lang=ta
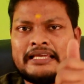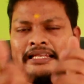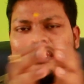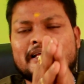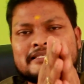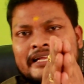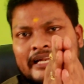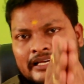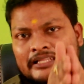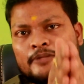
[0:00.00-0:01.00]
இல்லை சார்
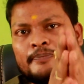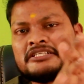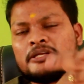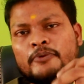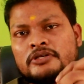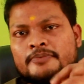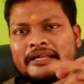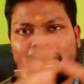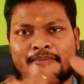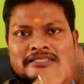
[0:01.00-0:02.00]
எனக்கு ஏதாவது ப்ரெஷர் பாயிண்ட்ஸ்
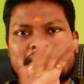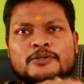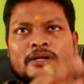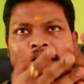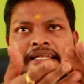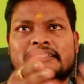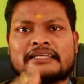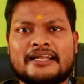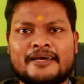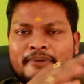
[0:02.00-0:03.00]
மாதிரி எனக்கு மசாஜோட டெக்னிக்
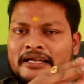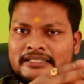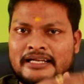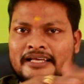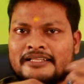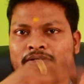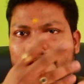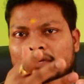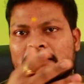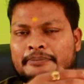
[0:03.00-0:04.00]
தெரில பண்ண தெரியல ஏதாவது
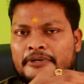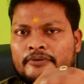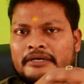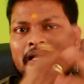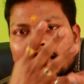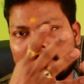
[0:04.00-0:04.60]
மாற்றி பண்ணுவேன்